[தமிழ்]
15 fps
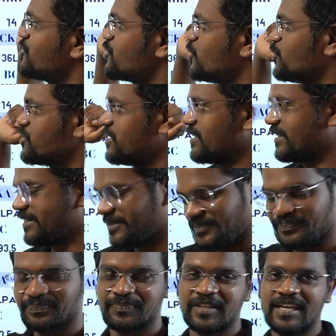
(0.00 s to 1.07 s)
இன்ஸ்டிடியூஷனுங்க
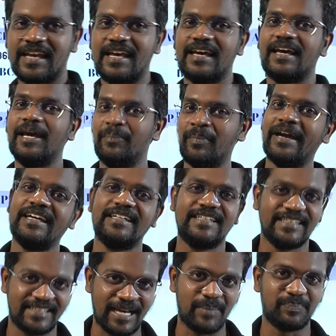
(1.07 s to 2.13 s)

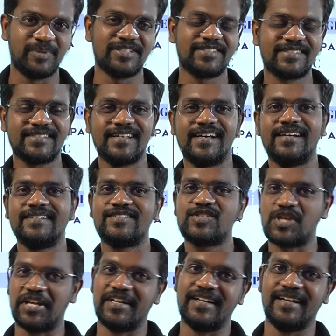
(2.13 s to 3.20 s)
எம்ஐடி கேம்பஸ்
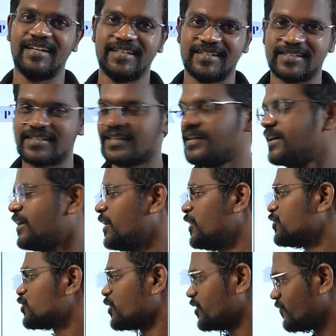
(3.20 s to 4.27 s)
சென்னையில் இருக்கு
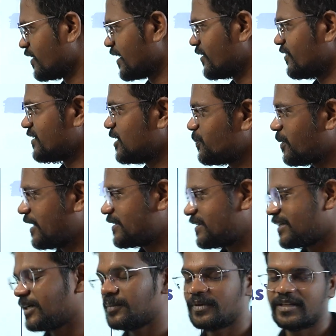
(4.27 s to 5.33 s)
ஸோ இவங்க வந்து
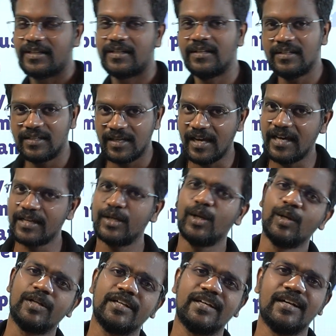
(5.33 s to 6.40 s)
பார்த்தீங்க அப்படின்னா
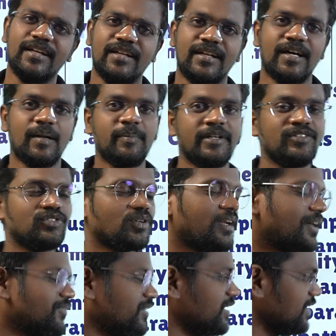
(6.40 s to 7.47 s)
ஏரோனாட்டிக்கல் அப்படின்னு
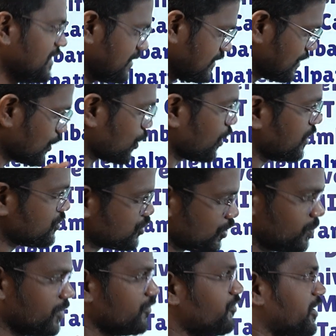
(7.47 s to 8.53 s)
சொன்னாவே இந்த காலேஜ்
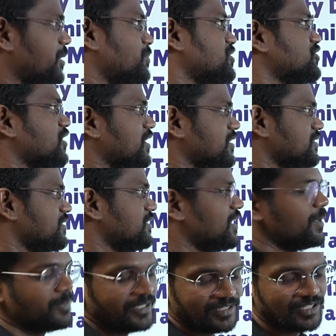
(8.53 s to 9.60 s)
ரொம்ப ஃபேமஸ் ஆனது
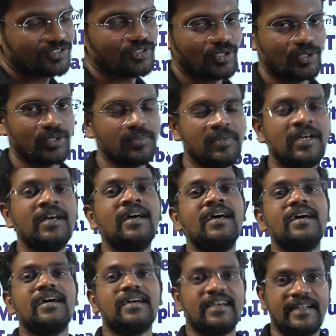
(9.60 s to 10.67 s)
அப்படின்னு தான் சொல்லணும்
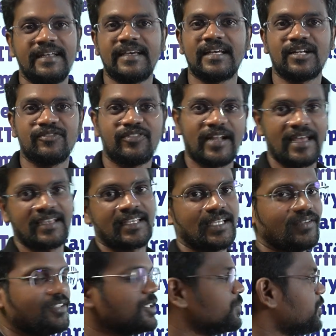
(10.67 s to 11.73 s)
என்ஐஆர் ஆஃப்
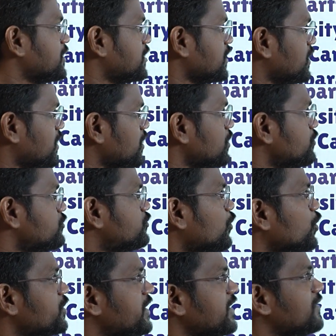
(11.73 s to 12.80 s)
ரேங்கிங் வந்து பார்த்தீங்கன்னா
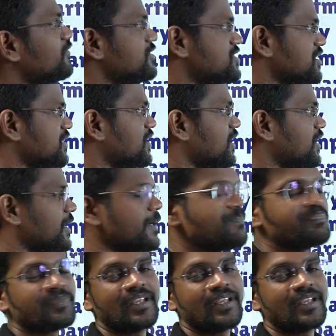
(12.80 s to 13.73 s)
ஃபோர்டீன் வச்சுருக்காங்க